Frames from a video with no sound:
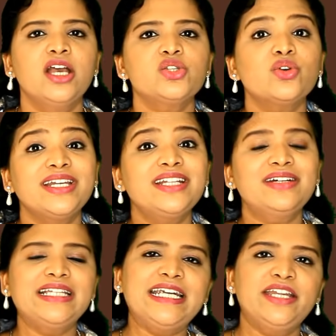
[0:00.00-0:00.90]
ஸோ இது
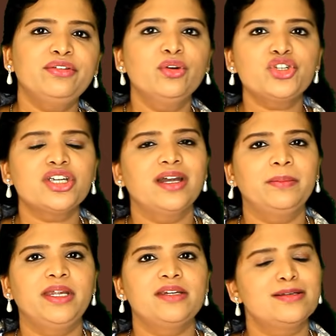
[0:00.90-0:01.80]
வந்து டிஃப்யூஷன்
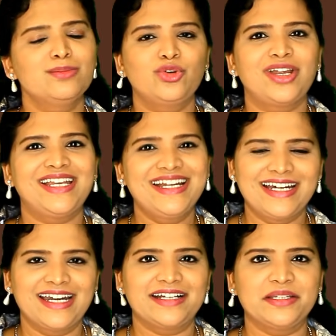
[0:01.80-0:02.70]
அப்படின்ற முறையில்
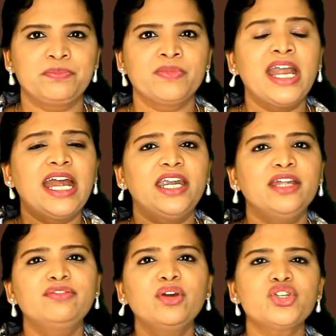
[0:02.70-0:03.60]
நடக்குது
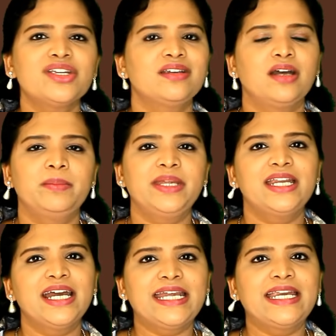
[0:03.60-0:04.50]
டிஃப்யூஷன்
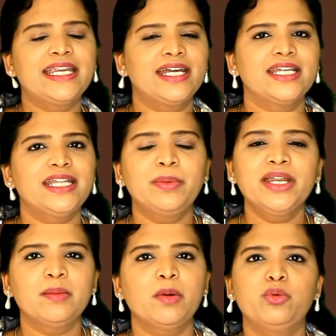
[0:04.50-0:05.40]
அப்படின்னா என்ன இது எப்படி
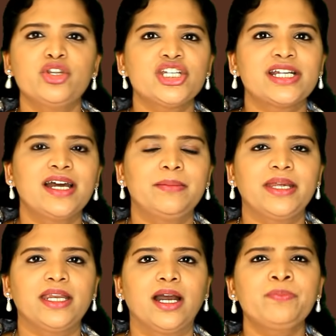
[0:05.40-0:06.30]
நம்ம புரிஞ்சுக்கலாம்
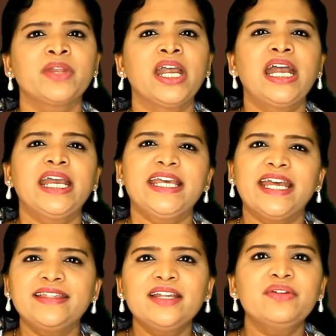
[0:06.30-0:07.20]
அப்படின்னா
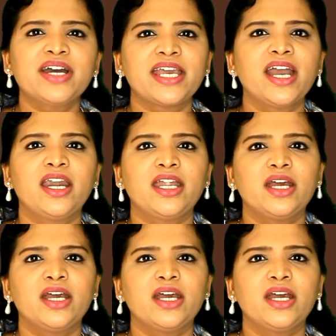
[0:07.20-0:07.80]
எந்த வகையான